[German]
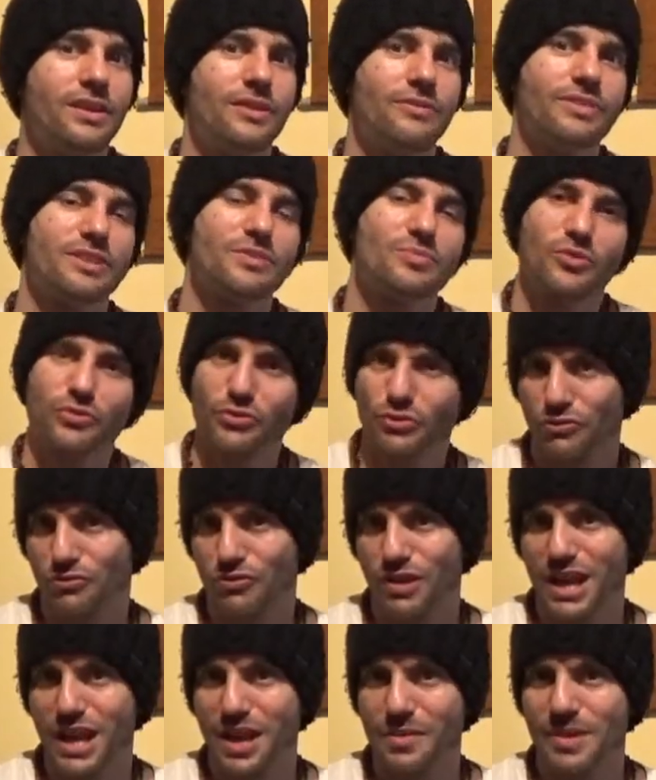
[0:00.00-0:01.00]
was man für
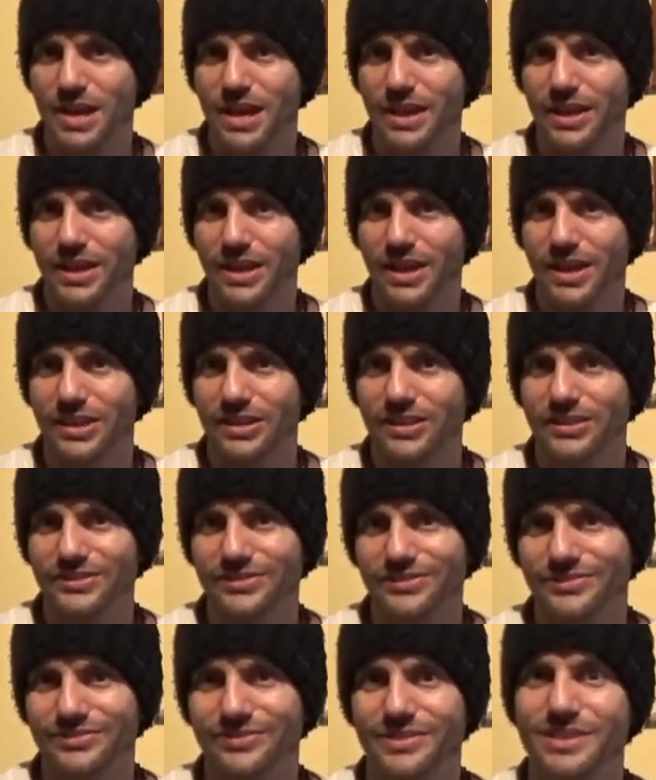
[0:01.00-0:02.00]
Fehler machen kann,
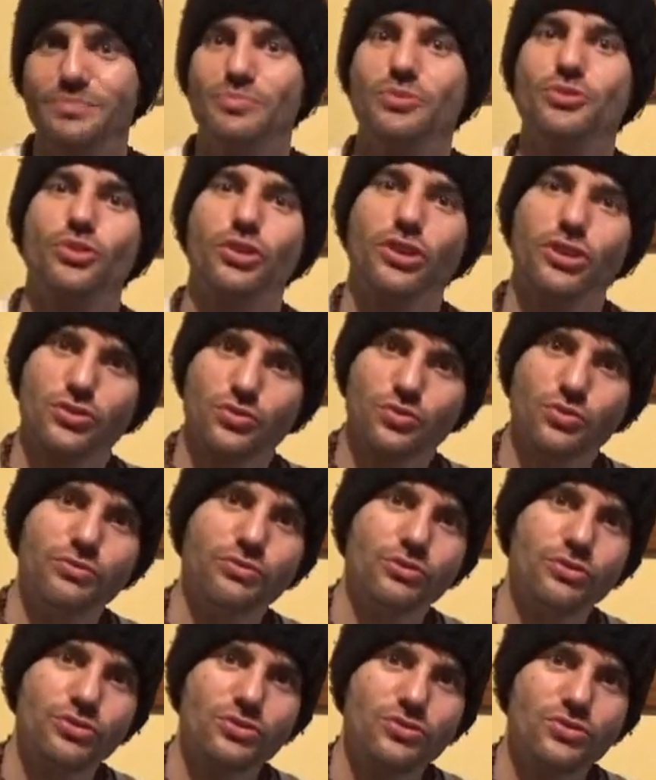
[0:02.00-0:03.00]
was besonders gut
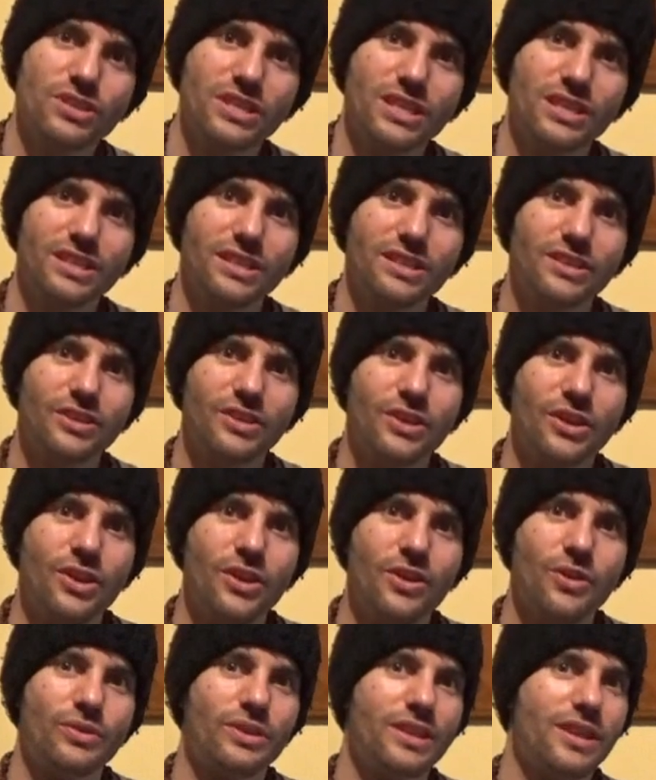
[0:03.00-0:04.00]
funktioniert hat.
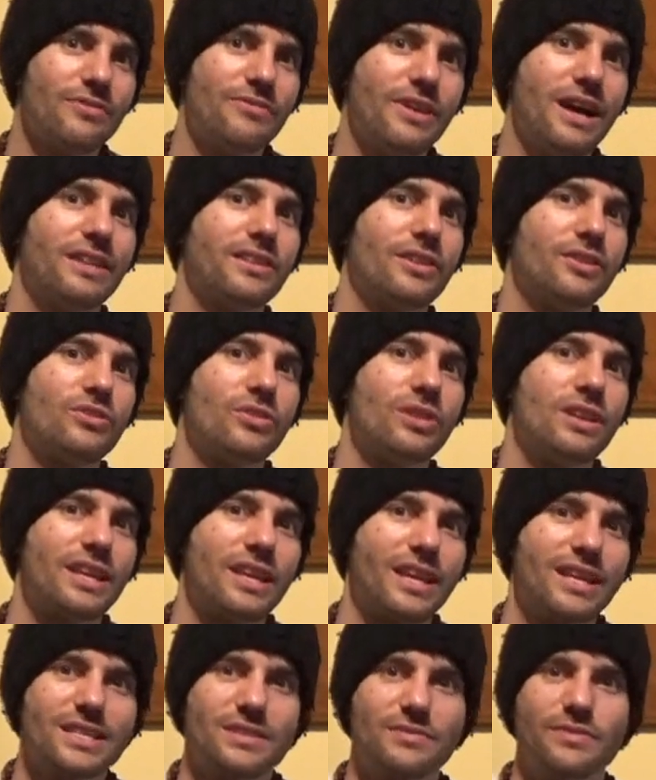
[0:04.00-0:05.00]
Und ihr erfahrt natürlich
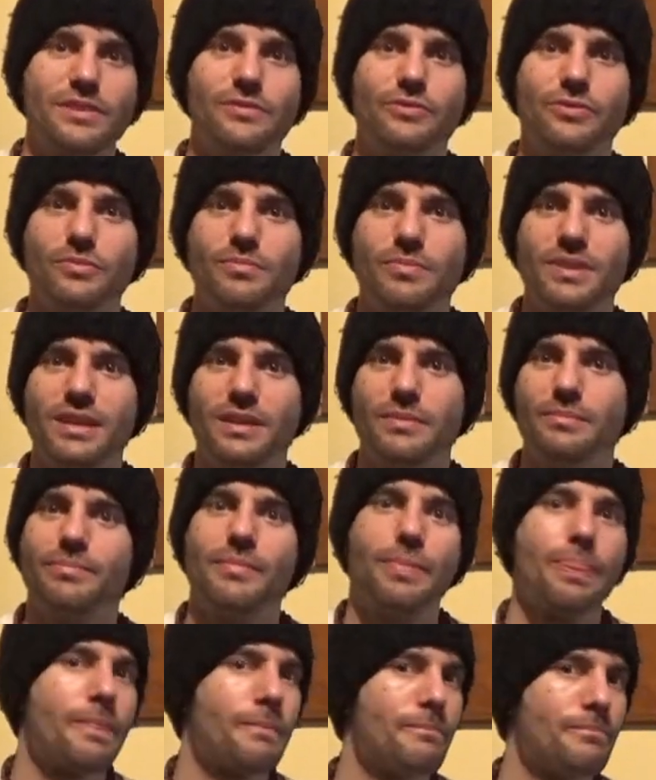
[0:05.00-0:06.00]
ganz viel von mir in
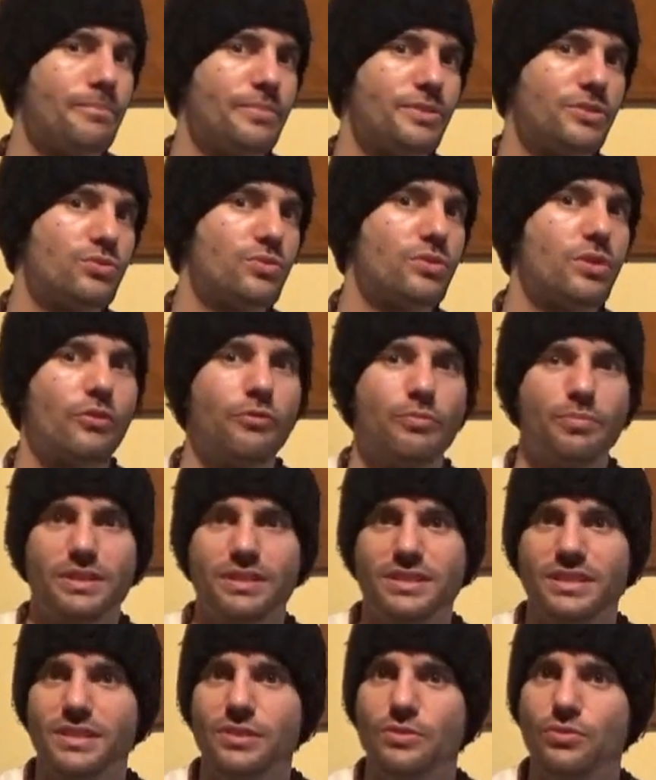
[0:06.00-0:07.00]
Bezug auf
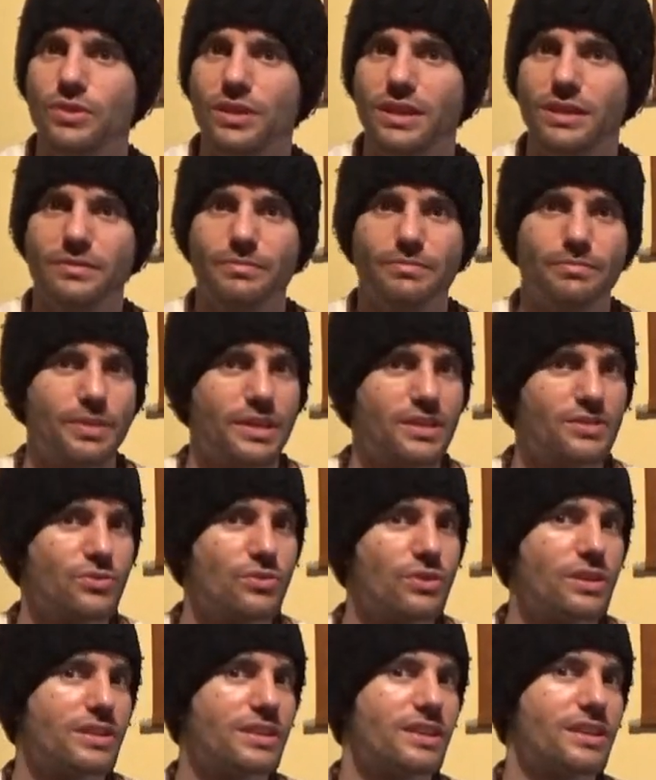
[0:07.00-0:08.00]
Beziehungen,
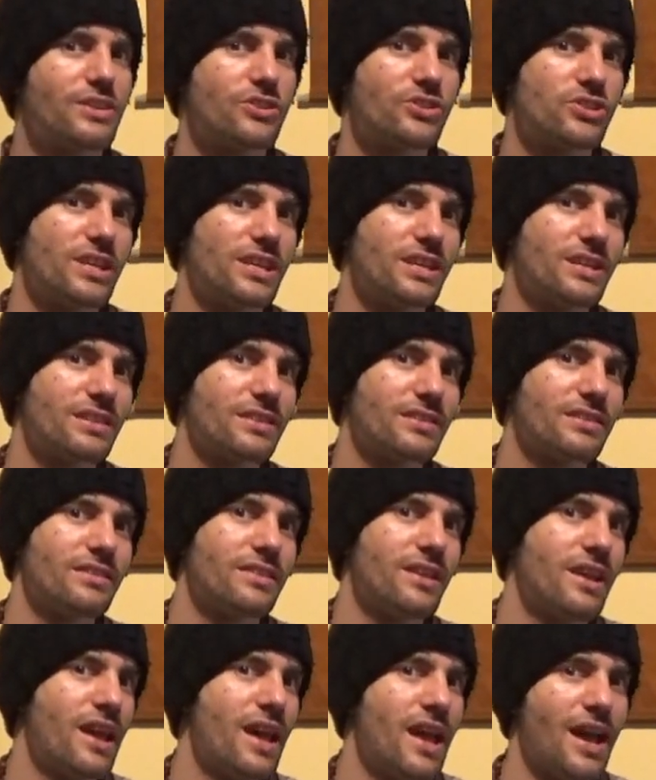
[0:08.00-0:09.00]
persönliche Geschichten,
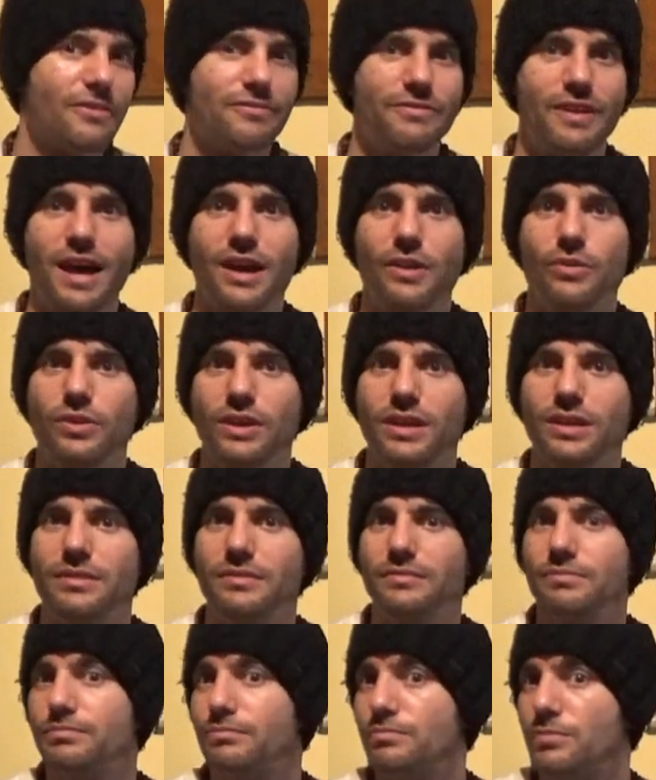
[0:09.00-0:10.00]
Erfahrungen
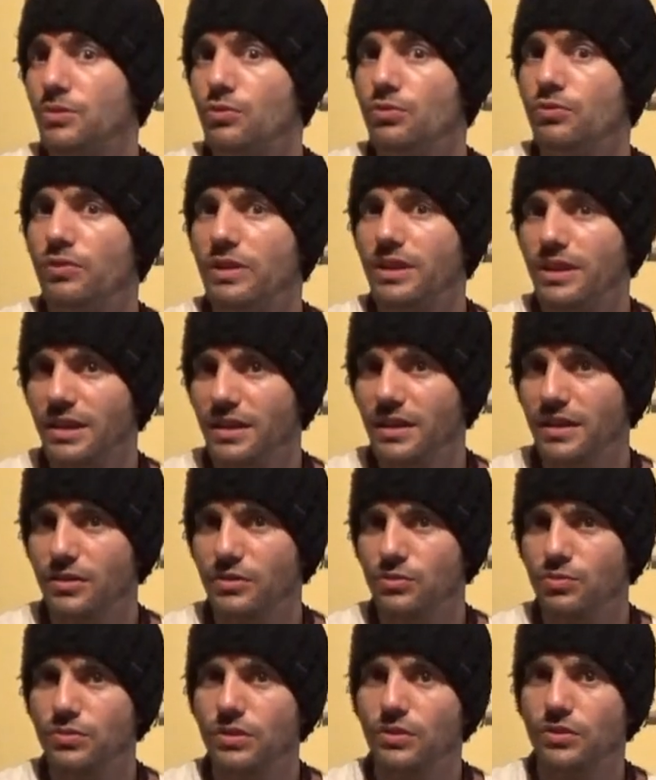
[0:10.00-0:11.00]
beruflicher
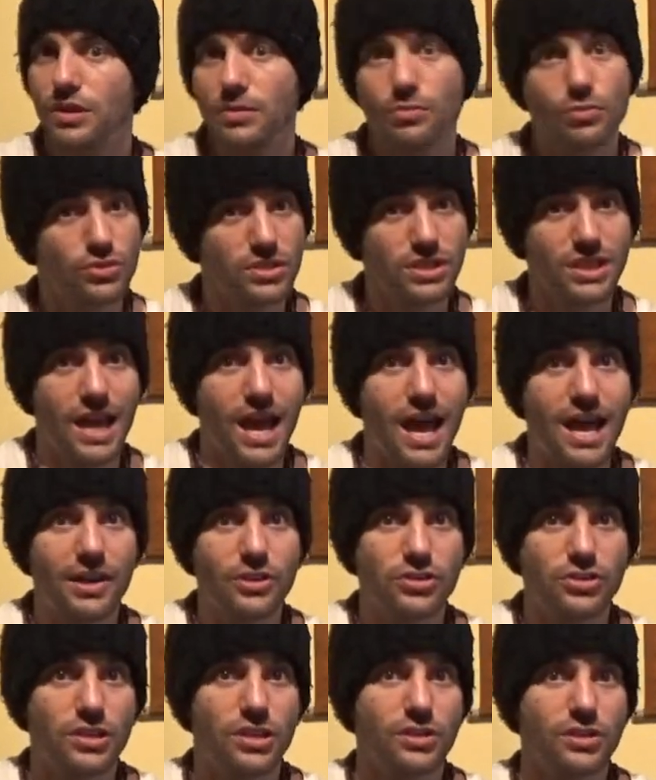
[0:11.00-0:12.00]
Natur oder
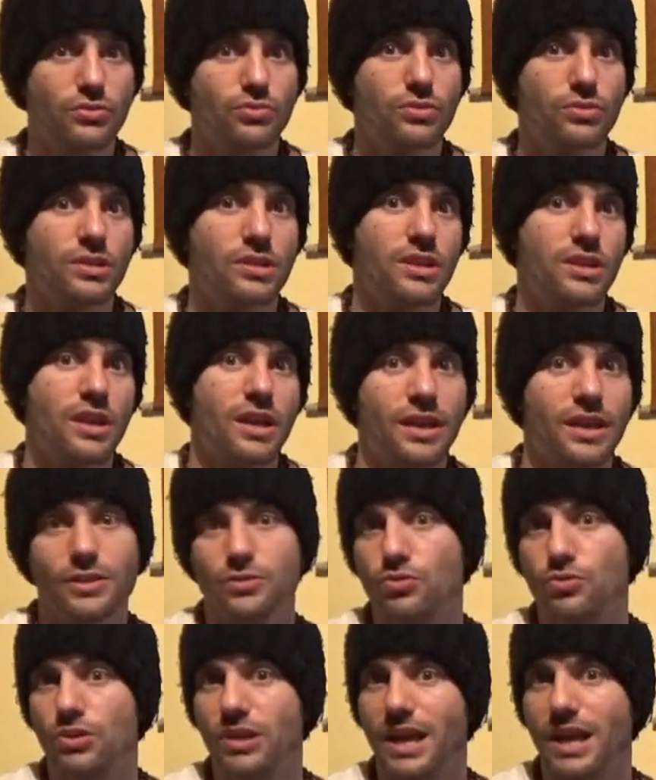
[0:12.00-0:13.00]
musikalischer Natur,
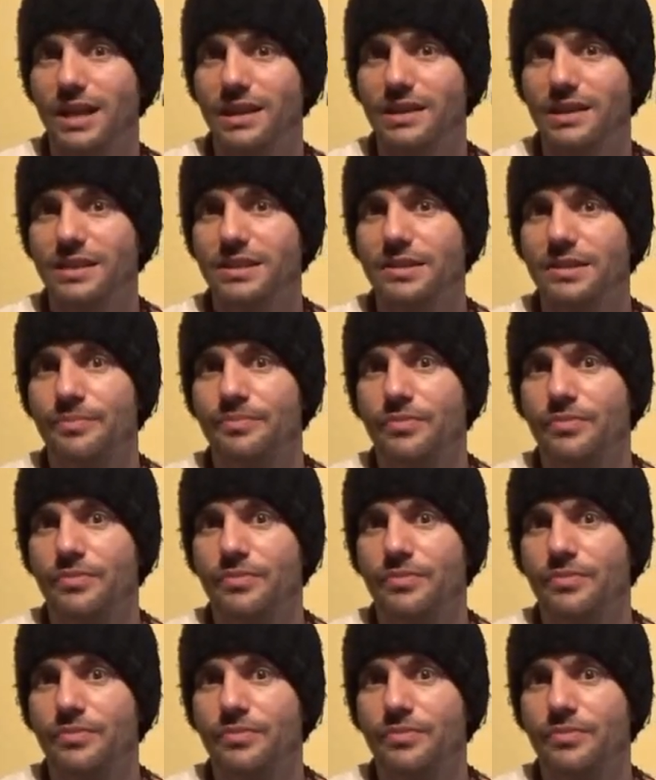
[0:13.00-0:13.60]
gesundheitlich